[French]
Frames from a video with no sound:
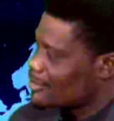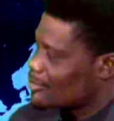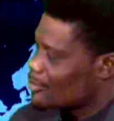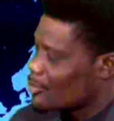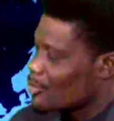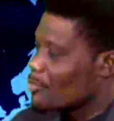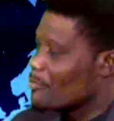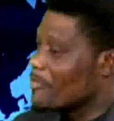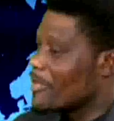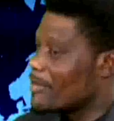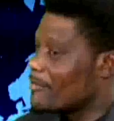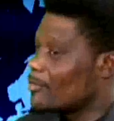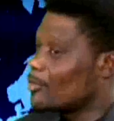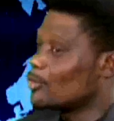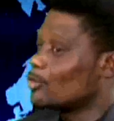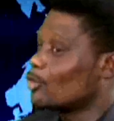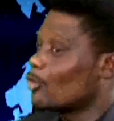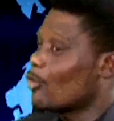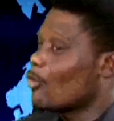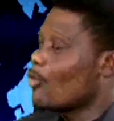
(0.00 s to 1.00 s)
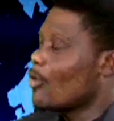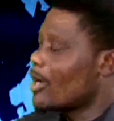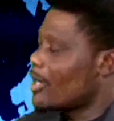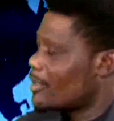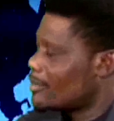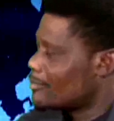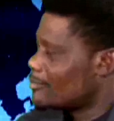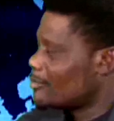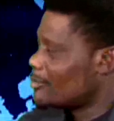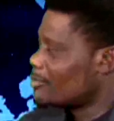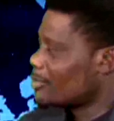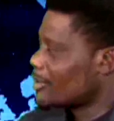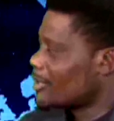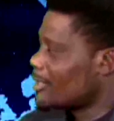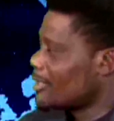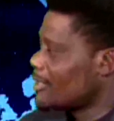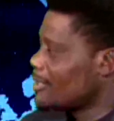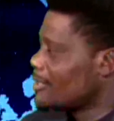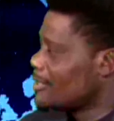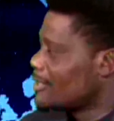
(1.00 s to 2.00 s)
ou même le droit de
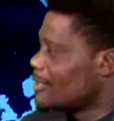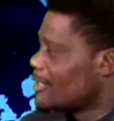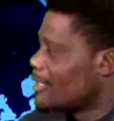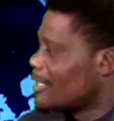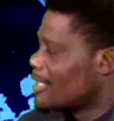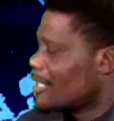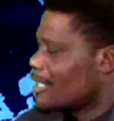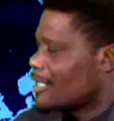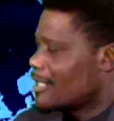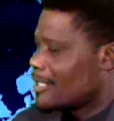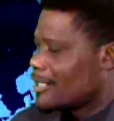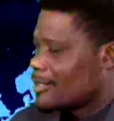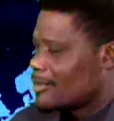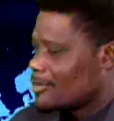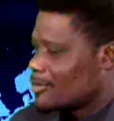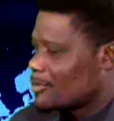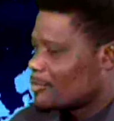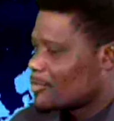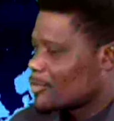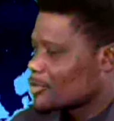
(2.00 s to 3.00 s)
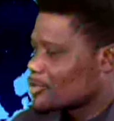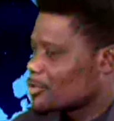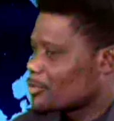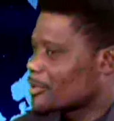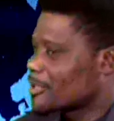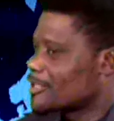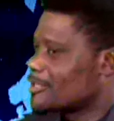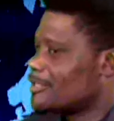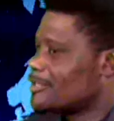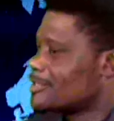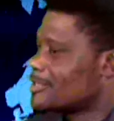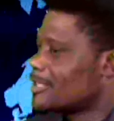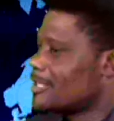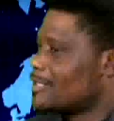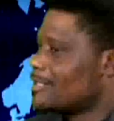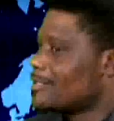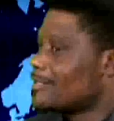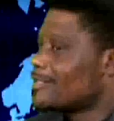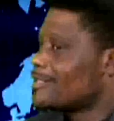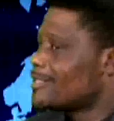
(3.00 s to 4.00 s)
briguer le poste présidentiel.
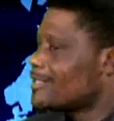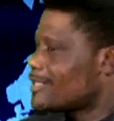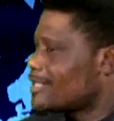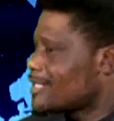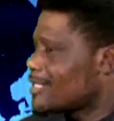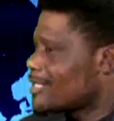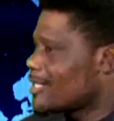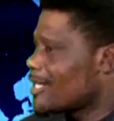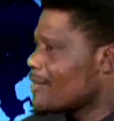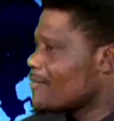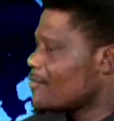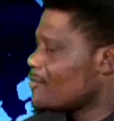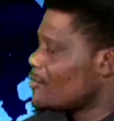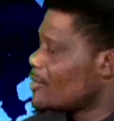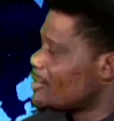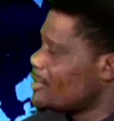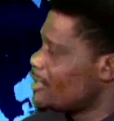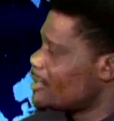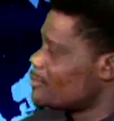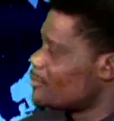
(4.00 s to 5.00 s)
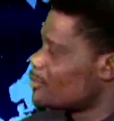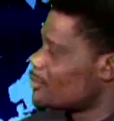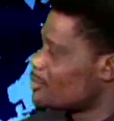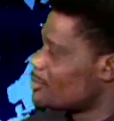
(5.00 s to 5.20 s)
Qu'avez-vous à dire, monsieur